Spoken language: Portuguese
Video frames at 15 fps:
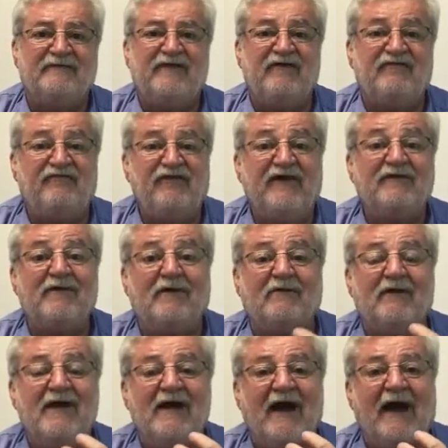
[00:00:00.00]
Defendo a,
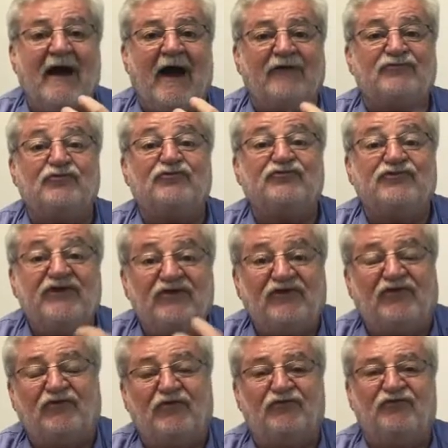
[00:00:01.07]
a
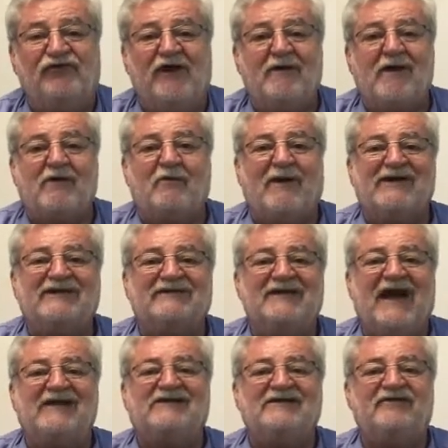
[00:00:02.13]
justiça social, a
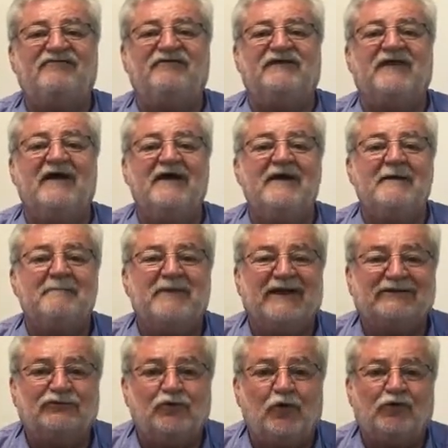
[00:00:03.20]
qualidade de vida
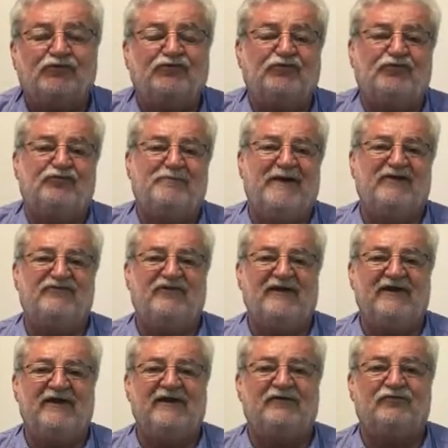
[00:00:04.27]
para todos os
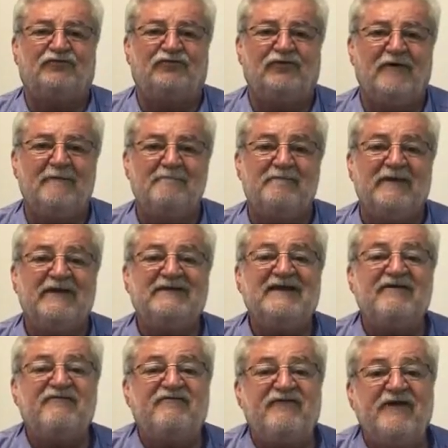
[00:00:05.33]
brasileiros e
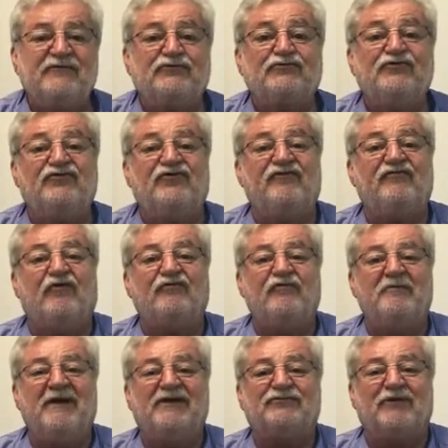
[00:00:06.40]
defendo o
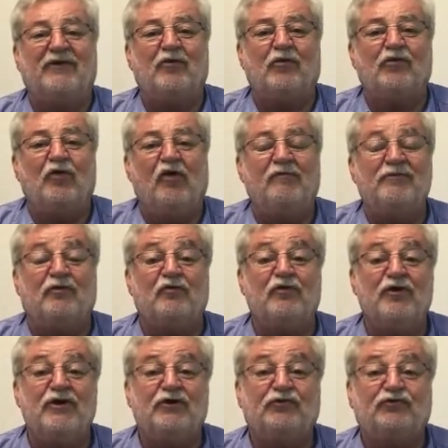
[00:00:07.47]
desenvolvimento econômico
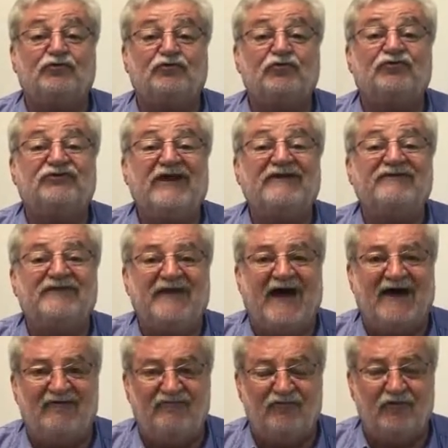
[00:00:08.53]

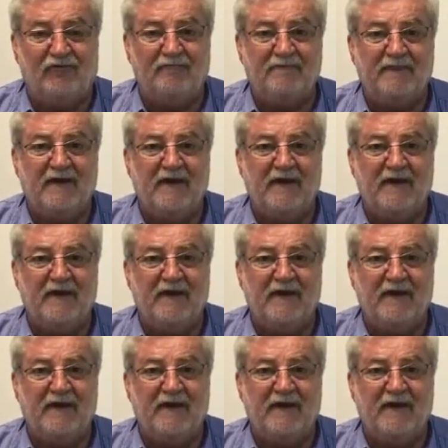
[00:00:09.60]
sustentável,